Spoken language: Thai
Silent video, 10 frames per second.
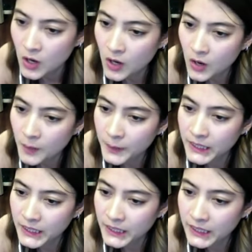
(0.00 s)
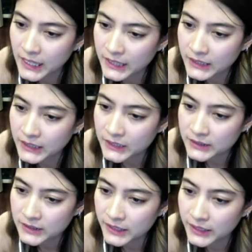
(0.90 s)
พี่ขี้ขายีนที่
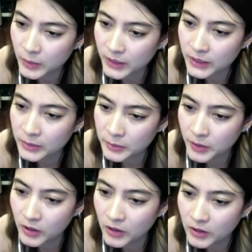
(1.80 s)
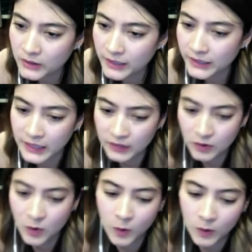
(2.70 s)
ใส่ในวันที่พี่ป๊อกขอแต่งงานข
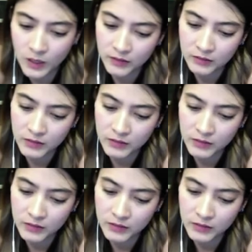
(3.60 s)
องอะไร